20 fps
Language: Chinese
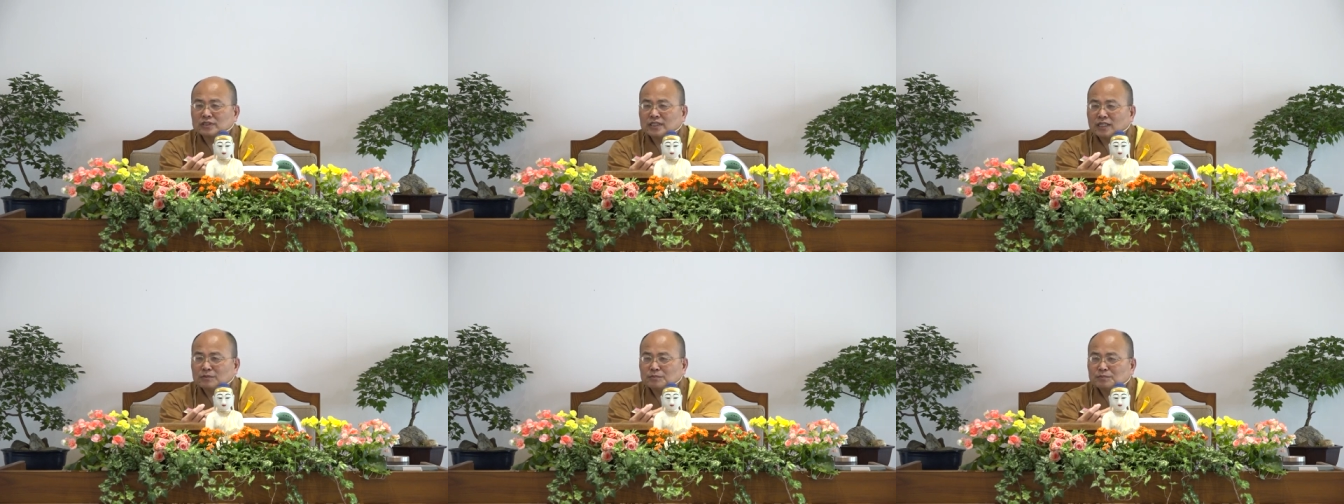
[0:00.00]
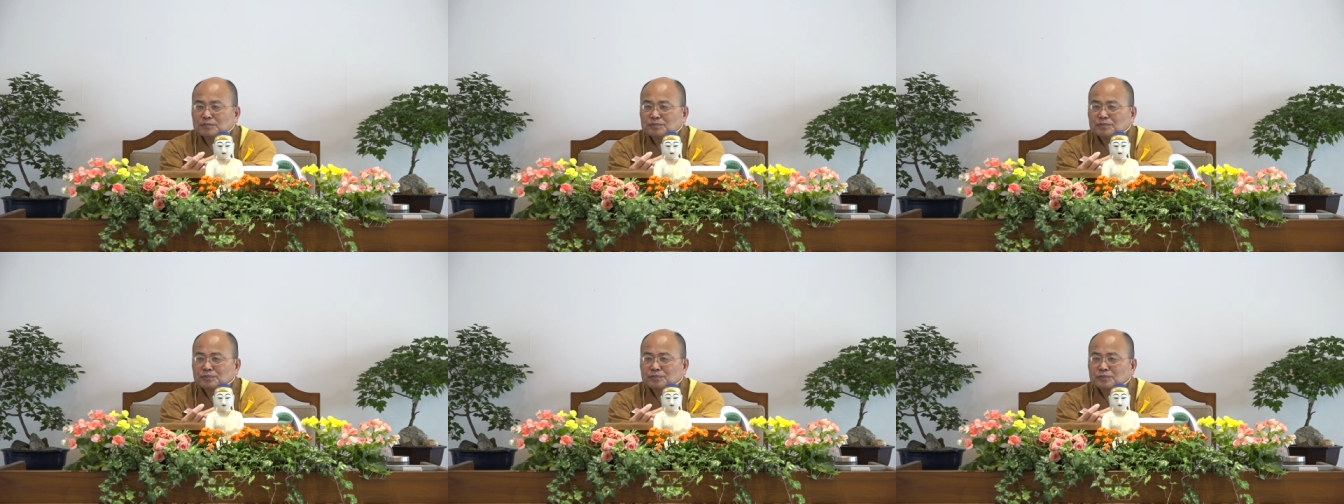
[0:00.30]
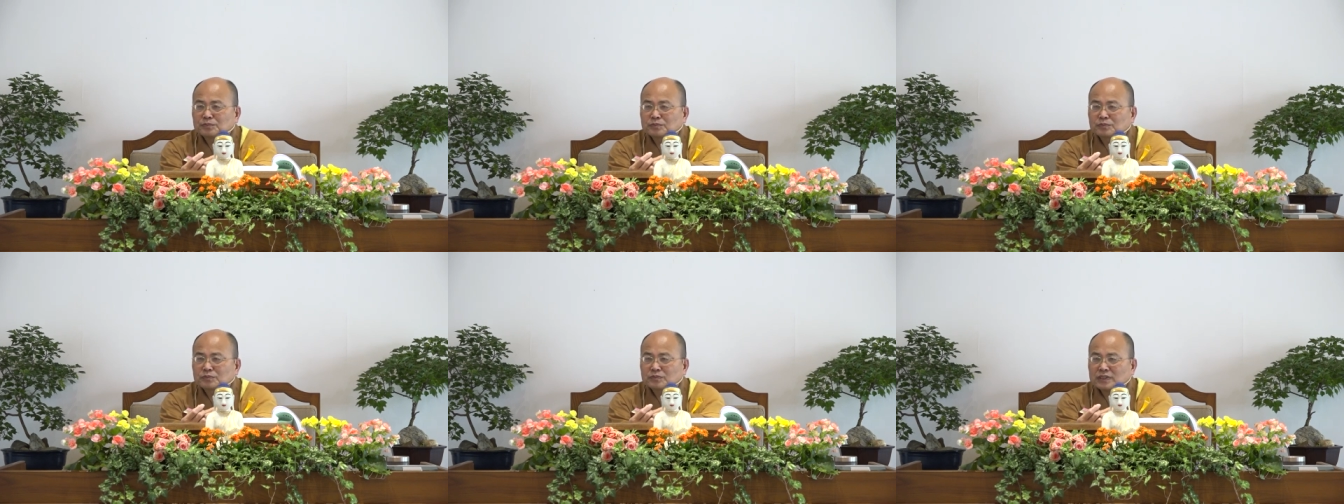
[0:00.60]
生？
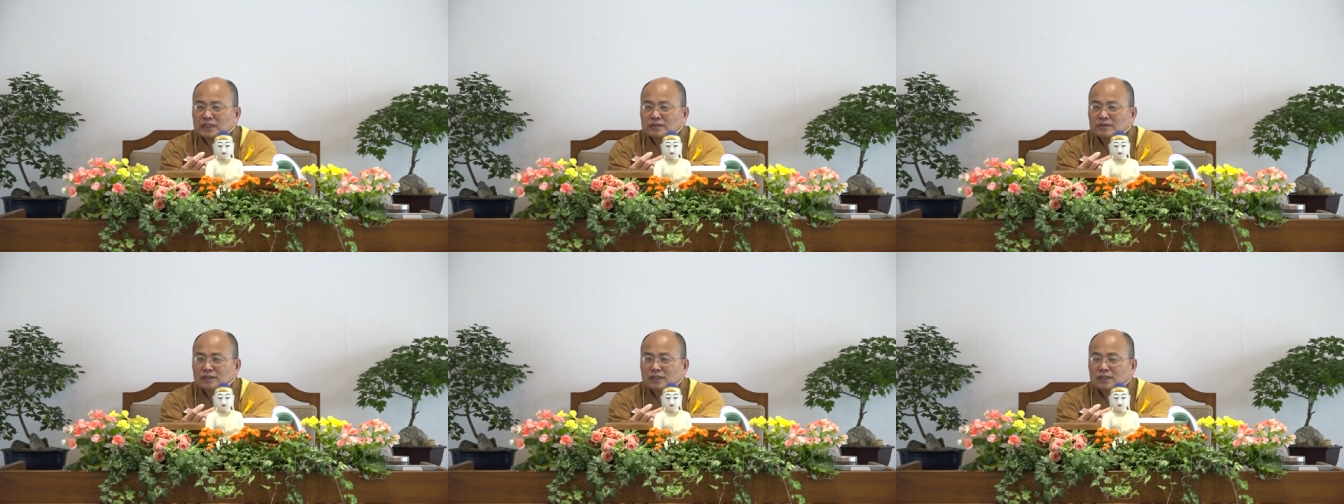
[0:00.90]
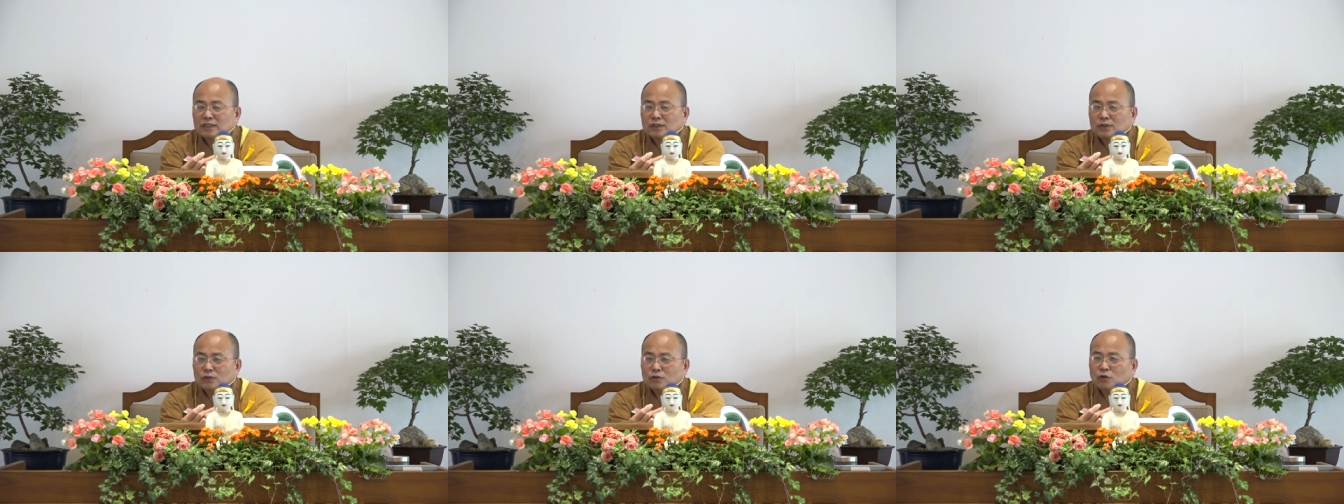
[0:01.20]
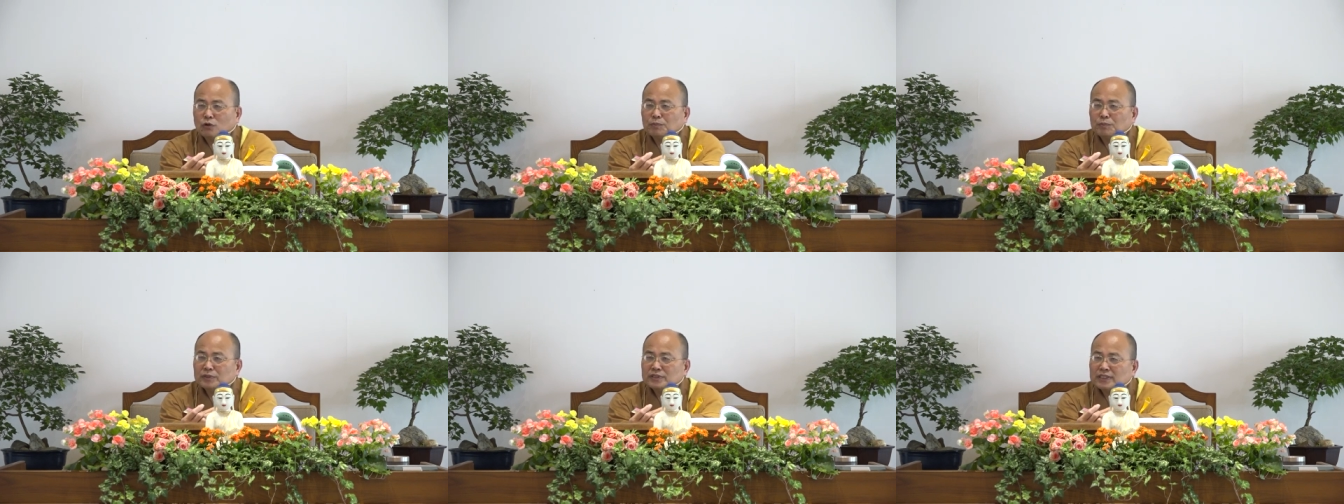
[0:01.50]
如
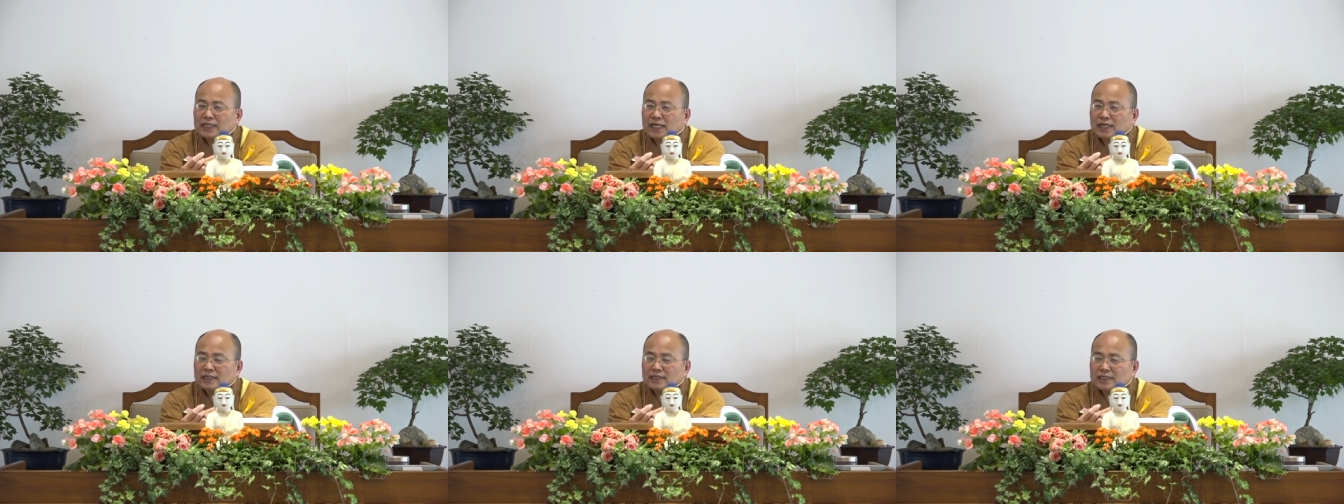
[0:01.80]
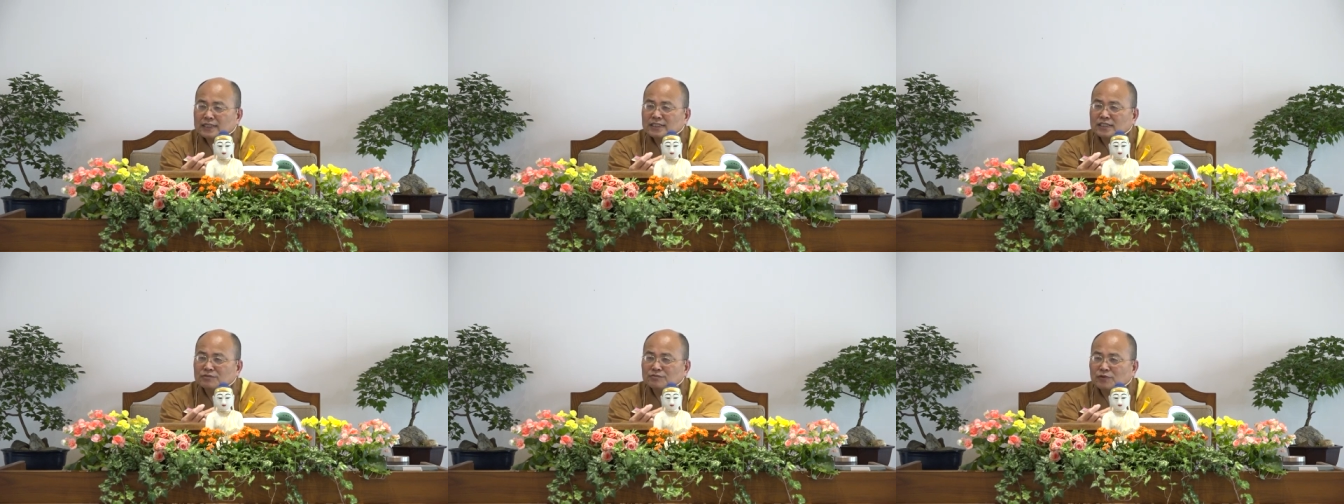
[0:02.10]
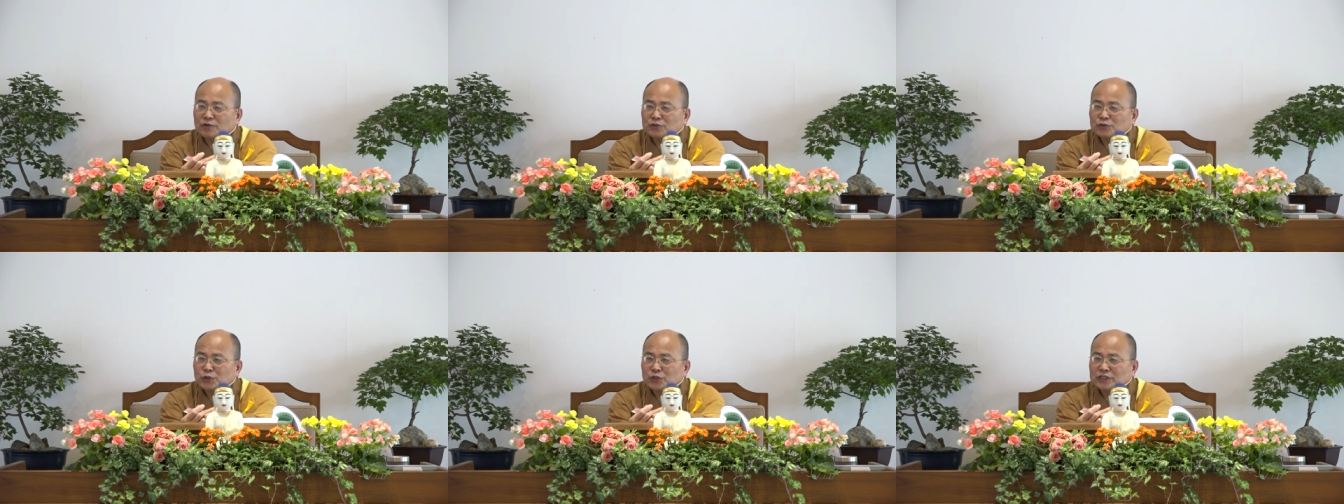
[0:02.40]
果不在，那成
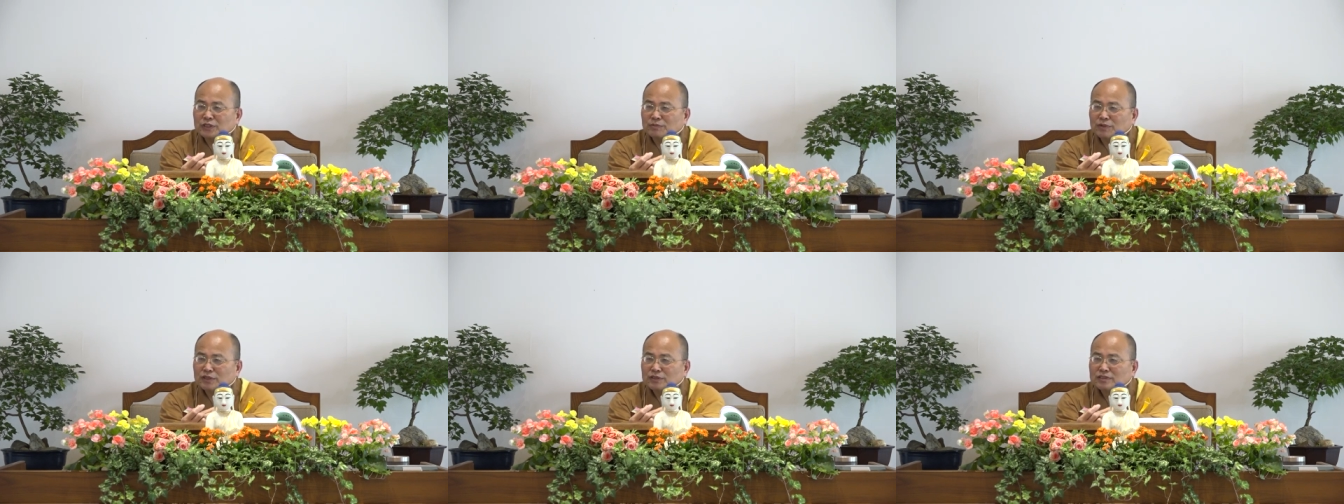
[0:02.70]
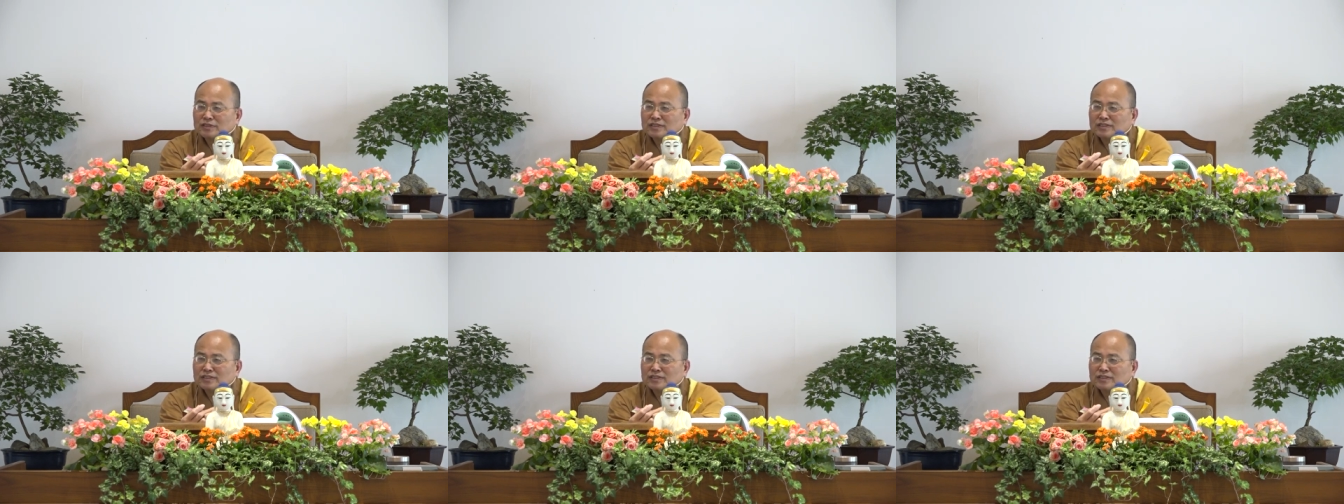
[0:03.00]
佛做什么？